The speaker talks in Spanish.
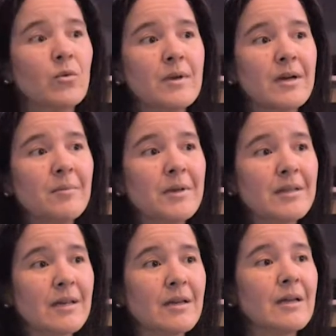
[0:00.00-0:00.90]

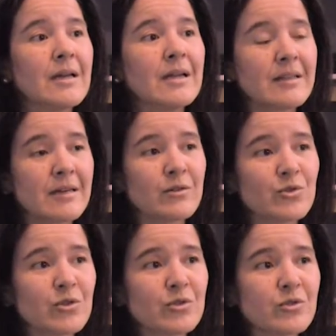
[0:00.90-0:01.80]
únicamente entre
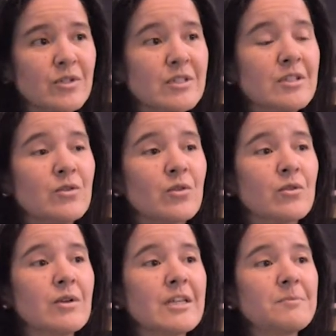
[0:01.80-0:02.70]
nosotros, sino
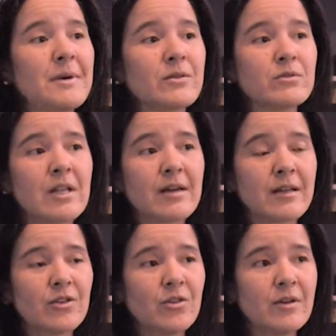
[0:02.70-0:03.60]
con expertos de la
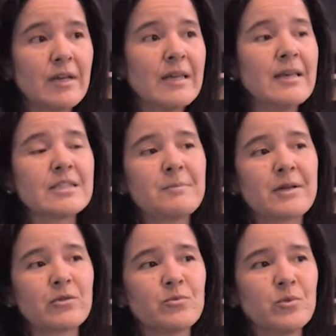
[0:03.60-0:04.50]
región y
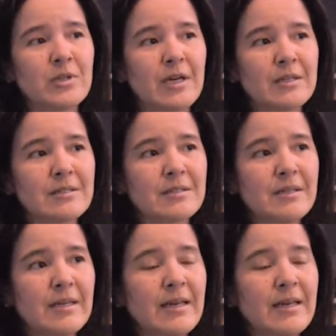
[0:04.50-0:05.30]
expertos mundiales.